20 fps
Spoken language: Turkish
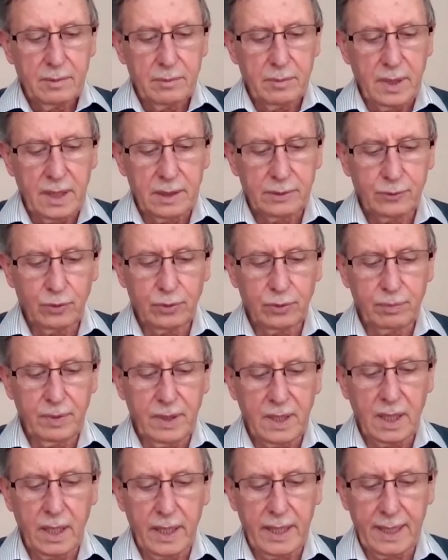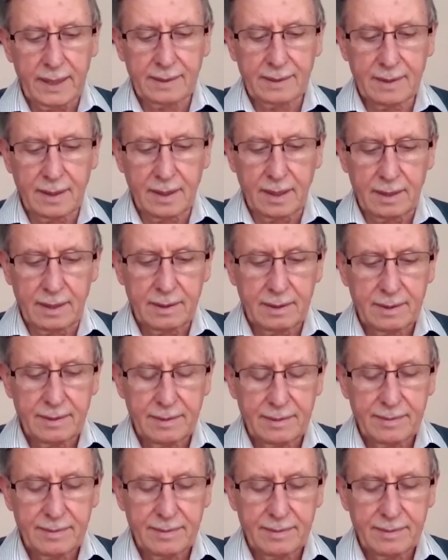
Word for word: mahdut bir hayatta